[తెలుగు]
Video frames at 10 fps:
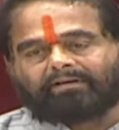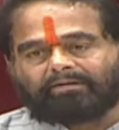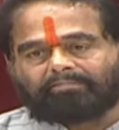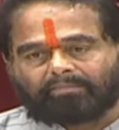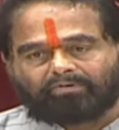
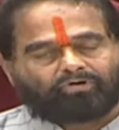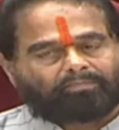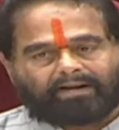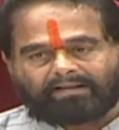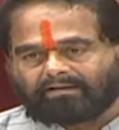ఈ ప్రభుత్వ
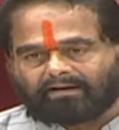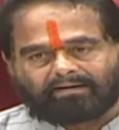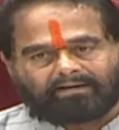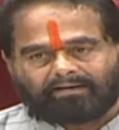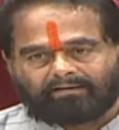
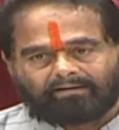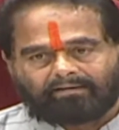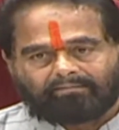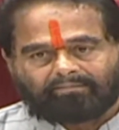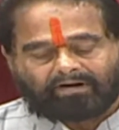ప్రయత్నానికి
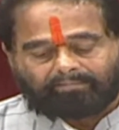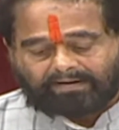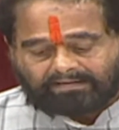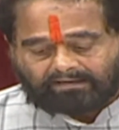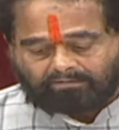మన
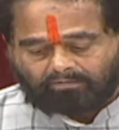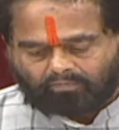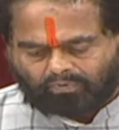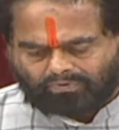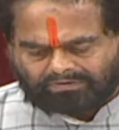బడ్జెట్
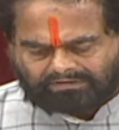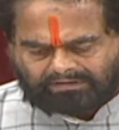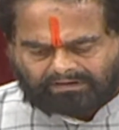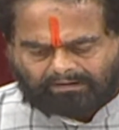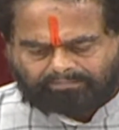
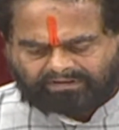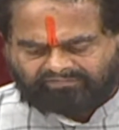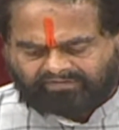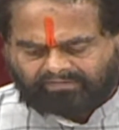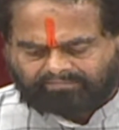పూర్తిగా
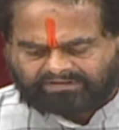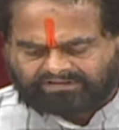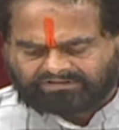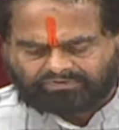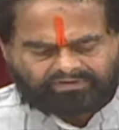
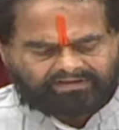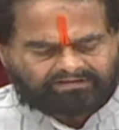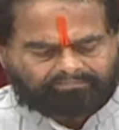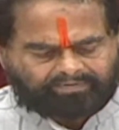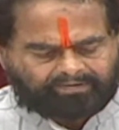ప్రతిఫలింపచేస్తుందని
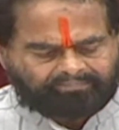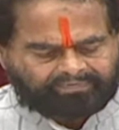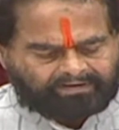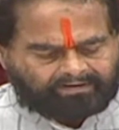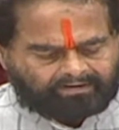చెప్పి
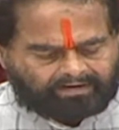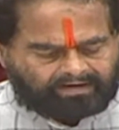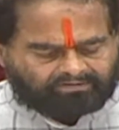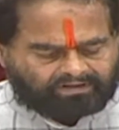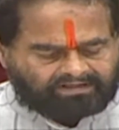
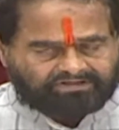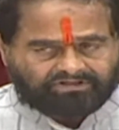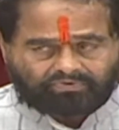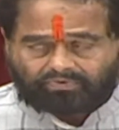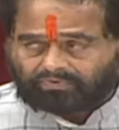నేను
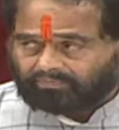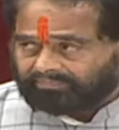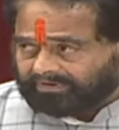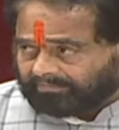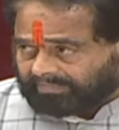తెలియచేసుకుంటూ
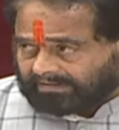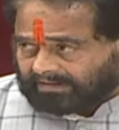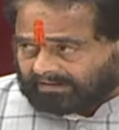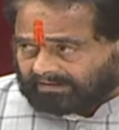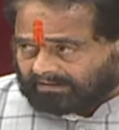
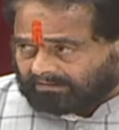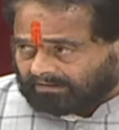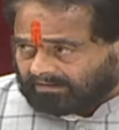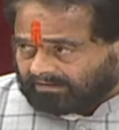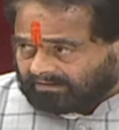ప్రధానంగా
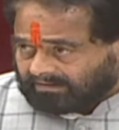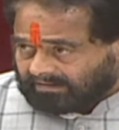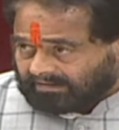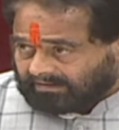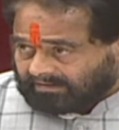
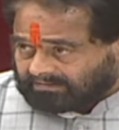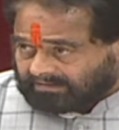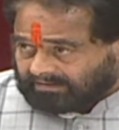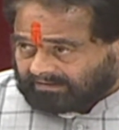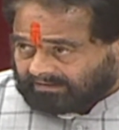ఈ
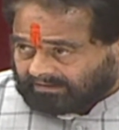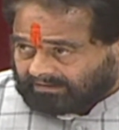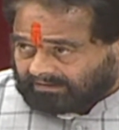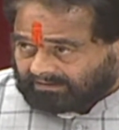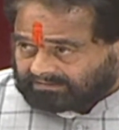ఈ ఈ
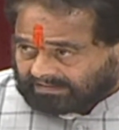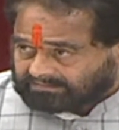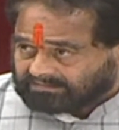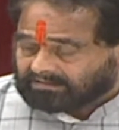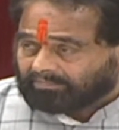ఈ
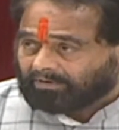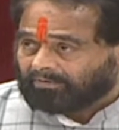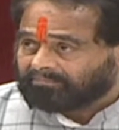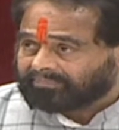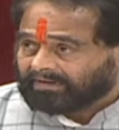శాసనసభలో
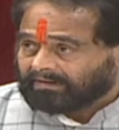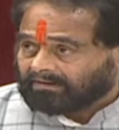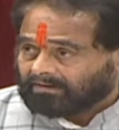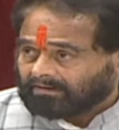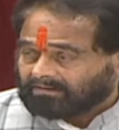
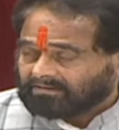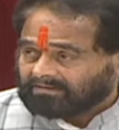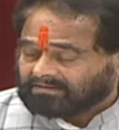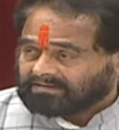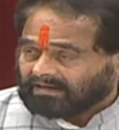
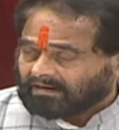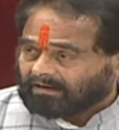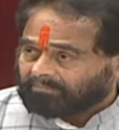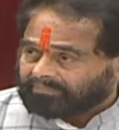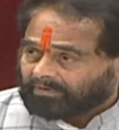చాలా
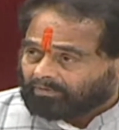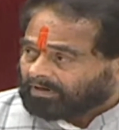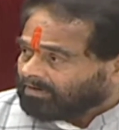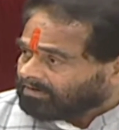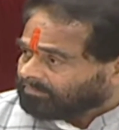
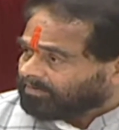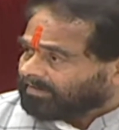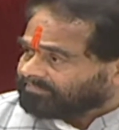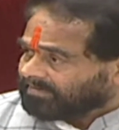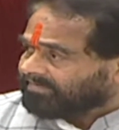ఒక నోటబుల్
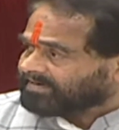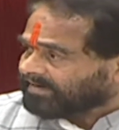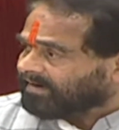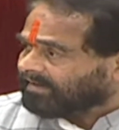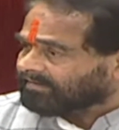
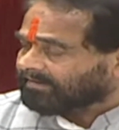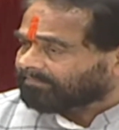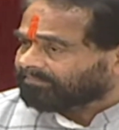అబ్జర్వేషన్ నాది